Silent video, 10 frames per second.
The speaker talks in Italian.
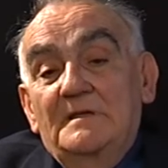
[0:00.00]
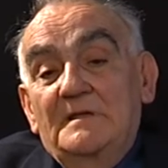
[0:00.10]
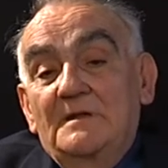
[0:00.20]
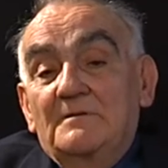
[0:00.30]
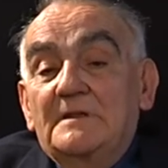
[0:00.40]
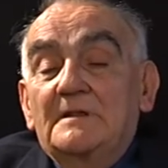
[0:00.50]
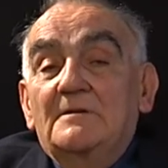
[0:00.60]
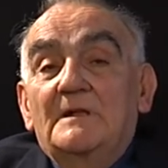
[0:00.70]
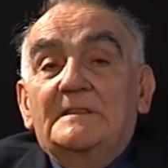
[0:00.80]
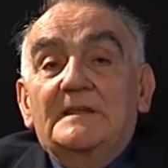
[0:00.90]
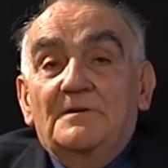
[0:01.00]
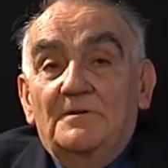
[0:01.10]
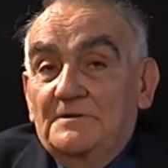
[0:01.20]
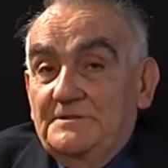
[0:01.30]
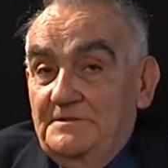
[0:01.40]
allora erano altre
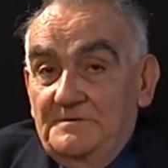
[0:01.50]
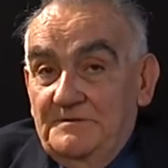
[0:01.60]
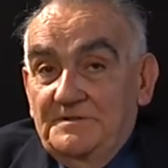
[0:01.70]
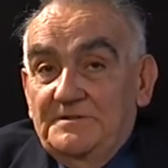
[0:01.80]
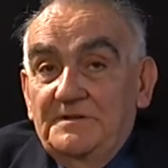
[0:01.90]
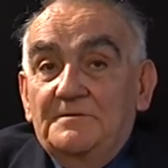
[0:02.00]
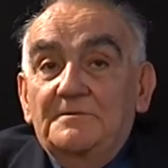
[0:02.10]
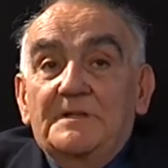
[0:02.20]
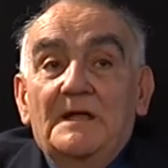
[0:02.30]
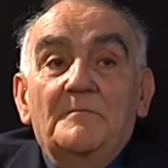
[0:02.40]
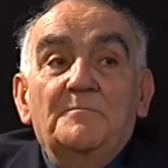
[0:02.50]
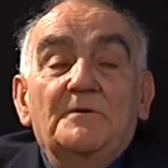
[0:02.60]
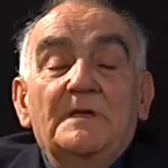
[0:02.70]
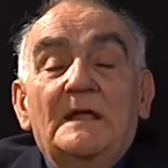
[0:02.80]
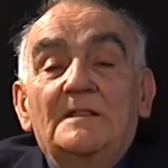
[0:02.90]
cose, insomma ci si incontrava più
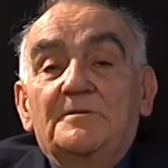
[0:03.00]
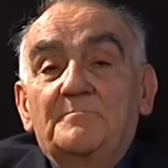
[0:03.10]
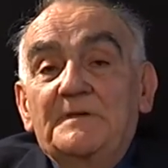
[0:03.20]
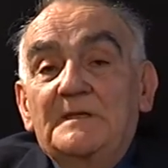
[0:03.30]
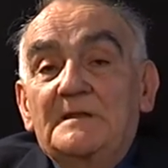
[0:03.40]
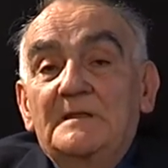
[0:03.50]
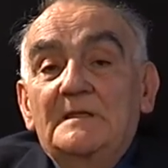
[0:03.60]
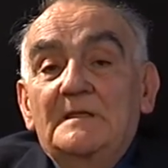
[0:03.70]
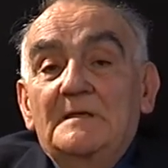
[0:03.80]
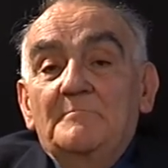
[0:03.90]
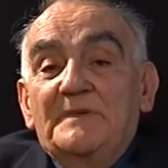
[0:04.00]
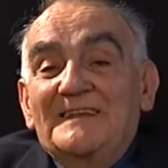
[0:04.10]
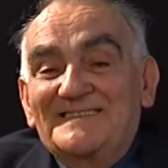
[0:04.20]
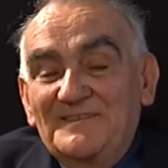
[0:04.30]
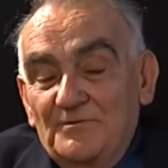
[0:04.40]
che altro per
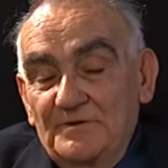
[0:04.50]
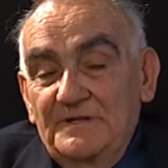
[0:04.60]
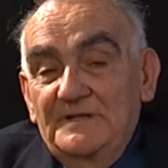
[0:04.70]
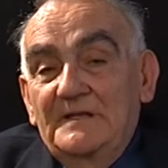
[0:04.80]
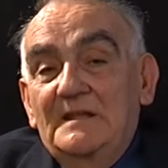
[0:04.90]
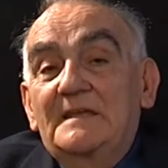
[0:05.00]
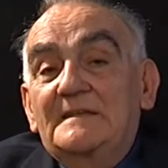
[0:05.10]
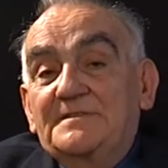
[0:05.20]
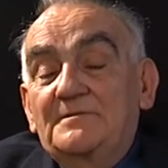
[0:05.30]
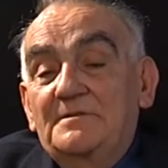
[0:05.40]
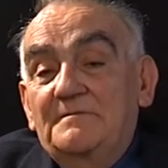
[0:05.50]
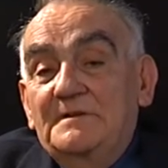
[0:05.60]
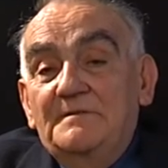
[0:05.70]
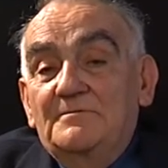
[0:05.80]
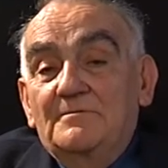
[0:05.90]
operazioni e le azioni
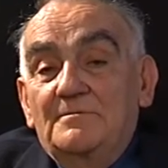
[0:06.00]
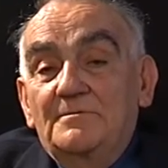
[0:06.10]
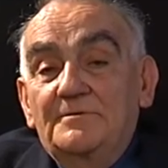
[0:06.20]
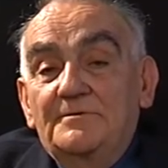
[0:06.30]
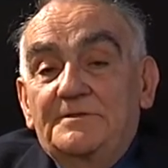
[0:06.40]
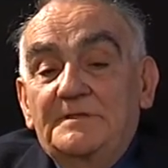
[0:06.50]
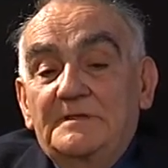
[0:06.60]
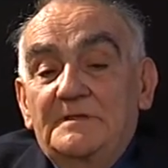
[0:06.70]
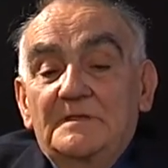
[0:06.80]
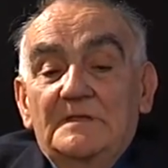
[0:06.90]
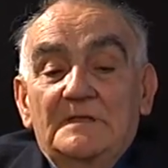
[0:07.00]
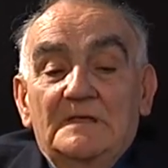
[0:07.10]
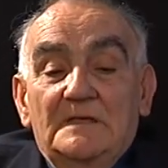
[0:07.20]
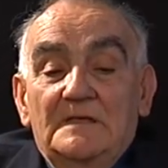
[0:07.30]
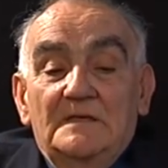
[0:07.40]
venivano condotte
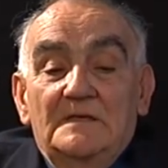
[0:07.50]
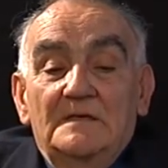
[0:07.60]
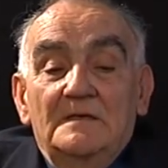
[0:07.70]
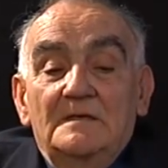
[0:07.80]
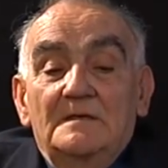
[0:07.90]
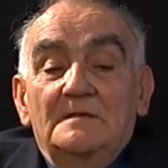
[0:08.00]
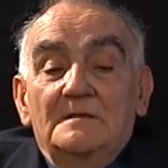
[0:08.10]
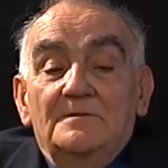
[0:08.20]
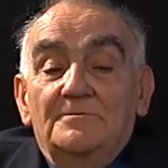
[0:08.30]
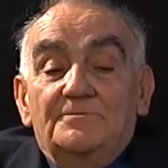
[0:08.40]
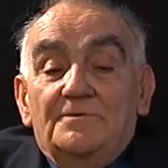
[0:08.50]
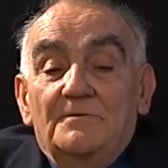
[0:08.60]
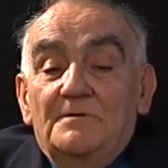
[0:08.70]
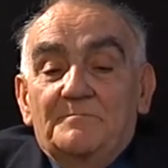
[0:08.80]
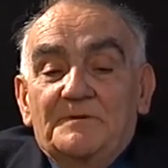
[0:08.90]
eh,
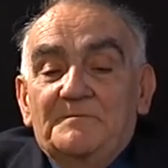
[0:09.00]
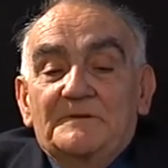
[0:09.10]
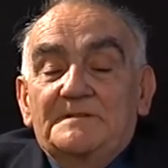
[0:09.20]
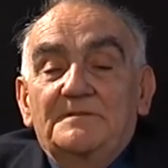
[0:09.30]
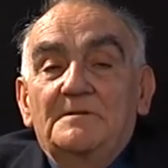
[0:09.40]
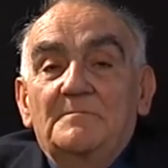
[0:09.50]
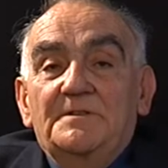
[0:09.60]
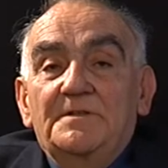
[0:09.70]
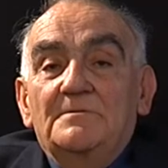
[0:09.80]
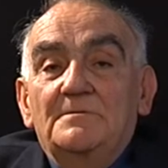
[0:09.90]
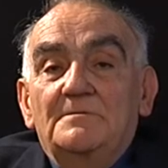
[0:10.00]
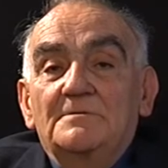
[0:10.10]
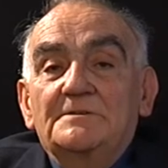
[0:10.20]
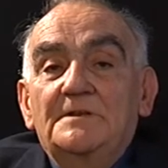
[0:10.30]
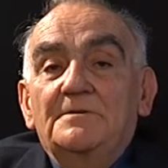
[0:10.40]
con una preparazione
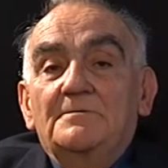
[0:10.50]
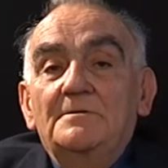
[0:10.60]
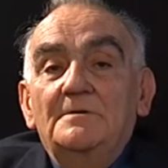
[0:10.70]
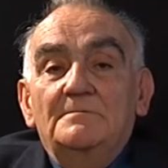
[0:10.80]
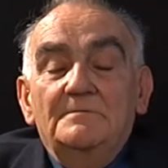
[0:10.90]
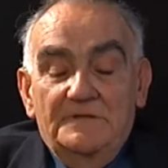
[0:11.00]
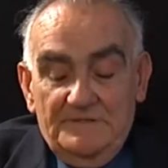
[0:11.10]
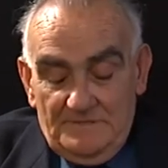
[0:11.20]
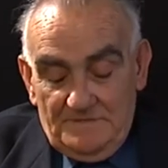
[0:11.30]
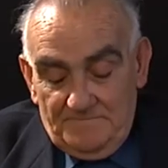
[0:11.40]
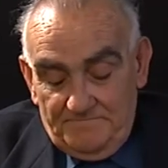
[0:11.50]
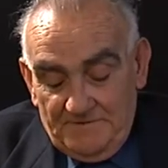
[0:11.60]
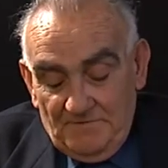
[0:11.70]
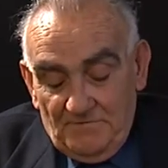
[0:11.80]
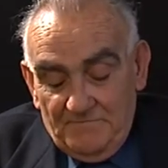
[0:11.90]
meticolosa in cui l'unica
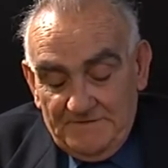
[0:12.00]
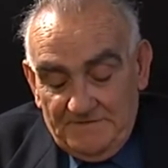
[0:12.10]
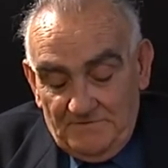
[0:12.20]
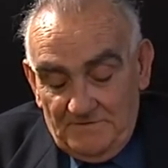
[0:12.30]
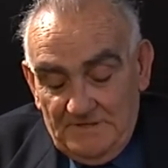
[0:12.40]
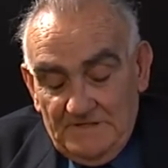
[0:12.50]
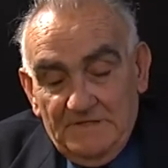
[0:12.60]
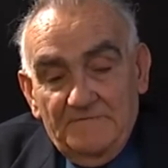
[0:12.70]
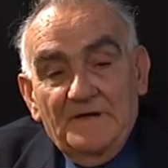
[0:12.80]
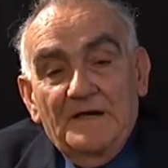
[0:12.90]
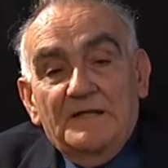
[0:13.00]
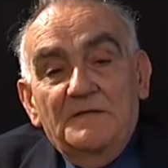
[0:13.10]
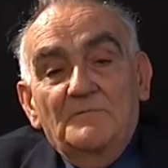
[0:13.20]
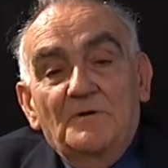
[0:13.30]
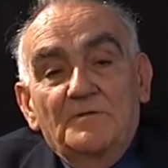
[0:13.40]
preoccupazione era di fare
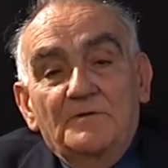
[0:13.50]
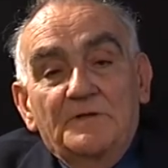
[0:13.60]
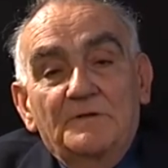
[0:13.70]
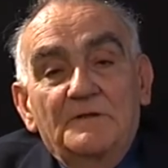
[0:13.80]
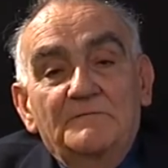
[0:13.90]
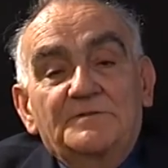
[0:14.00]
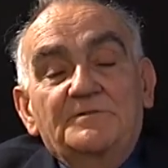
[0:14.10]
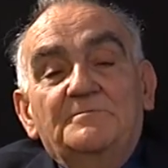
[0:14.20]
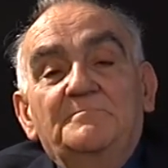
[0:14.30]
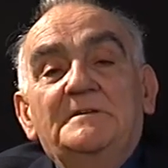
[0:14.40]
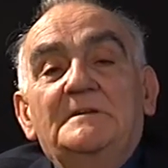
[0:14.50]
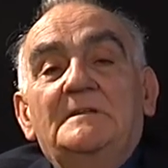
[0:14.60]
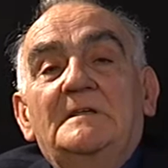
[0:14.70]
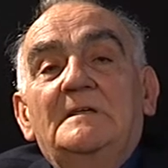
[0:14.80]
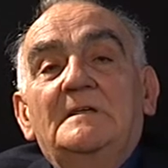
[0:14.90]
in modo che non dovesse subire
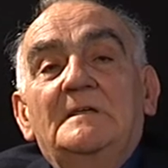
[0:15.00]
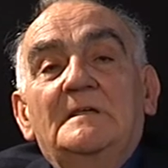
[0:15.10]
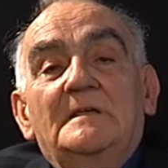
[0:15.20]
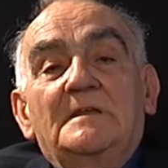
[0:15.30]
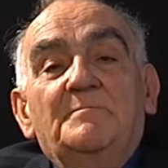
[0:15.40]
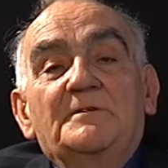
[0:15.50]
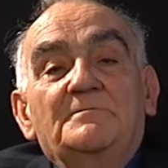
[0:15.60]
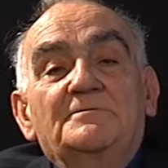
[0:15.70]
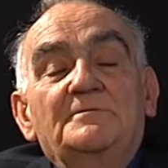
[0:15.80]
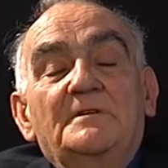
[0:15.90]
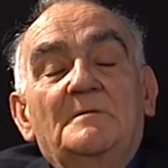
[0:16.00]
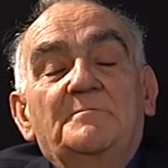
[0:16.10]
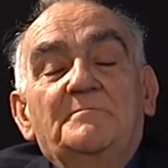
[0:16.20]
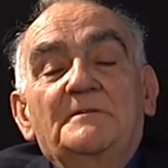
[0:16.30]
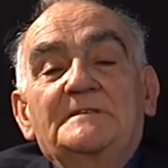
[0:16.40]
le ripercussioni della
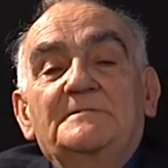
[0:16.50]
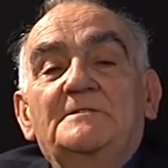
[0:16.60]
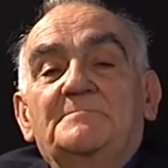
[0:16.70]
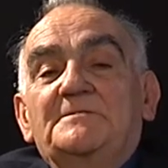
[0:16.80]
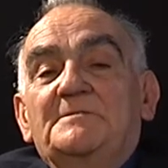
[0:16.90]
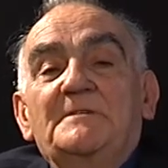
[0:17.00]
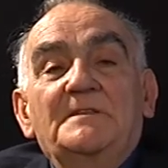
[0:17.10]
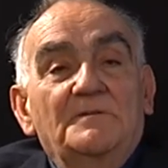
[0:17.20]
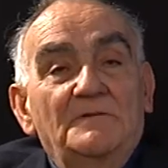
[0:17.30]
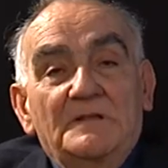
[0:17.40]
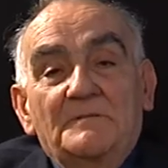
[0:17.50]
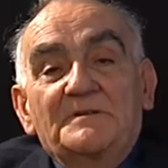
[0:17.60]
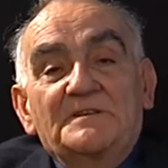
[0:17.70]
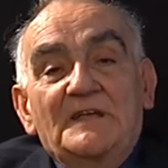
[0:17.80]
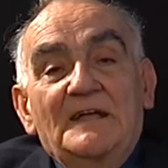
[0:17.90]
popolazione, specialmente con le
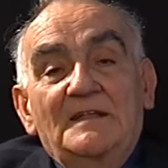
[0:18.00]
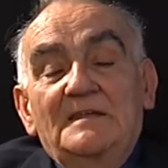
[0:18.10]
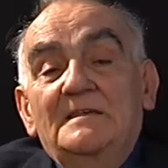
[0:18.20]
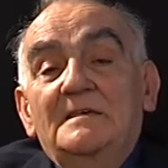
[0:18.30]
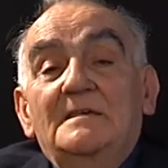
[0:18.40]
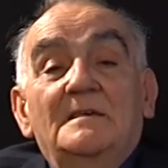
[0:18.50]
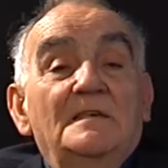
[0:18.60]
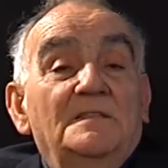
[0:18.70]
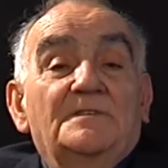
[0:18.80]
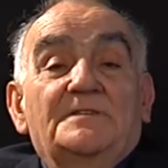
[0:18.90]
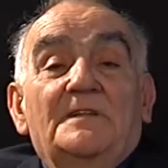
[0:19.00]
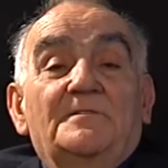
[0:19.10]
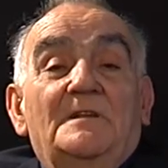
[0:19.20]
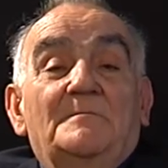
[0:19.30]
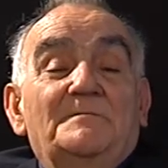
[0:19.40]
rappresaglie, che è
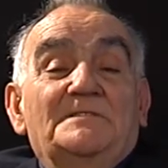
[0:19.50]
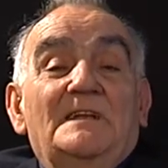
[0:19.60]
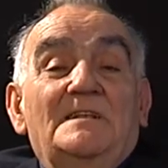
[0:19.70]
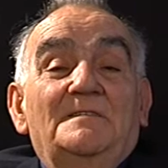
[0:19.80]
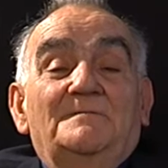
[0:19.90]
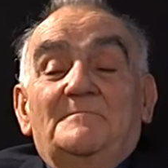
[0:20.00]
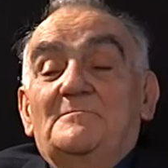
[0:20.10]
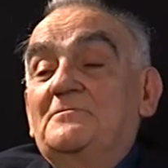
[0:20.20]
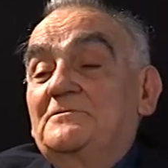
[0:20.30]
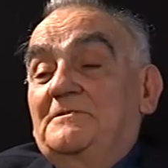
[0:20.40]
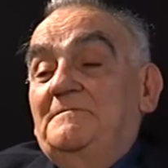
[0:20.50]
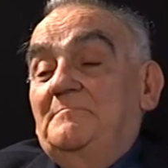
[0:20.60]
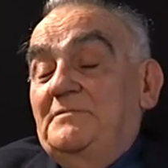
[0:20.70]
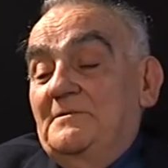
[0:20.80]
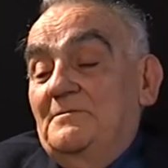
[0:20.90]
stata la rappresaglia famosa qui
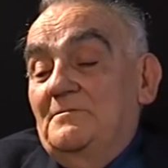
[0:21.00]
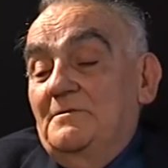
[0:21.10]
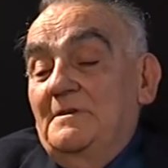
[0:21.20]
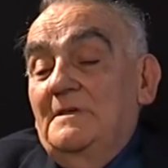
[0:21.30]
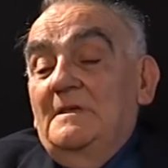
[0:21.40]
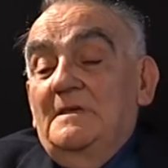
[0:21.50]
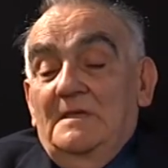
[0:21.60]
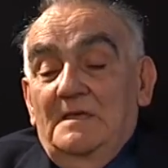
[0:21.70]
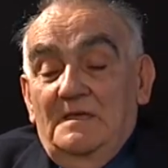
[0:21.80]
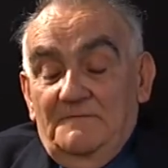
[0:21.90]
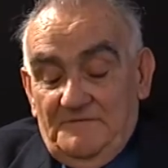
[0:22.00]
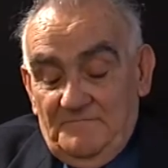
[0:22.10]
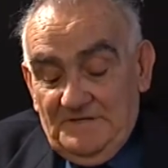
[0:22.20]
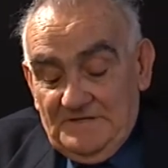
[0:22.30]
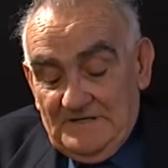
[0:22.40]
per noi e
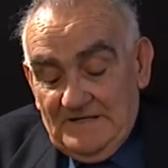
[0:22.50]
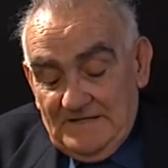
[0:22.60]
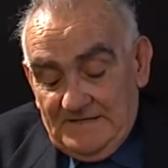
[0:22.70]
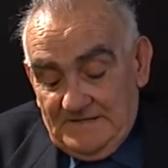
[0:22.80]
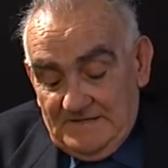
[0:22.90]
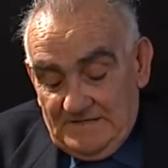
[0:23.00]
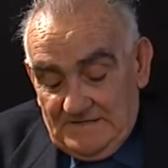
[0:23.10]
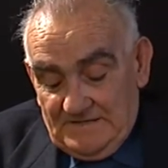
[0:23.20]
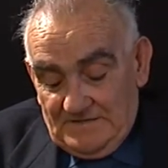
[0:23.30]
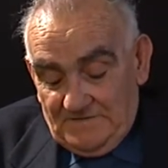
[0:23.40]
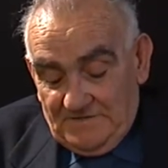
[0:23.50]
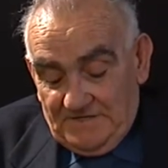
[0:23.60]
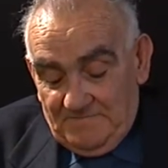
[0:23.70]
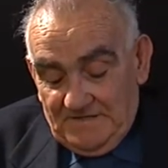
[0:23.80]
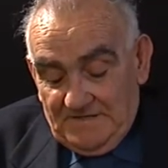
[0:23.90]
famigerata e
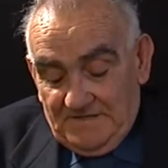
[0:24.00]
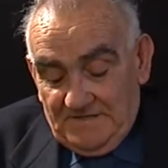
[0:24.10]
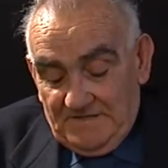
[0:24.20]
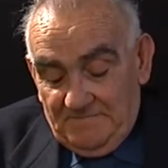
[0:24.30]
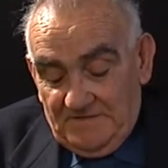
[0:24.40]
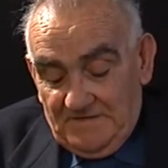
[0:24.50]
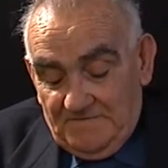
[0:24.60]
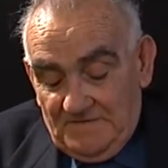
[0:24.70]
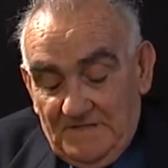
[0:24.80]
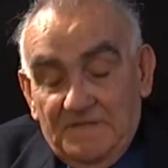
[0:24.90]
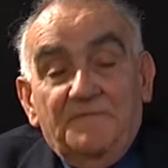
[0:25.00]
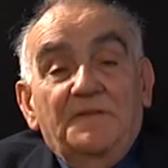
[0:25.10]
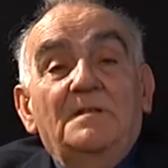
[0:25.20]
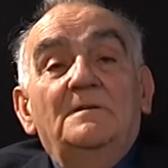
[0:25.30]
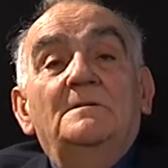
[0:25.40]
logicamente terribile, quella di
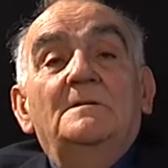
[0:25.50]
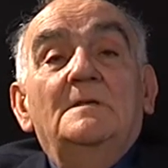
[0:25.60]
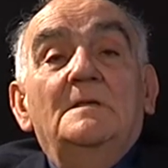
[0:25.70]
Filo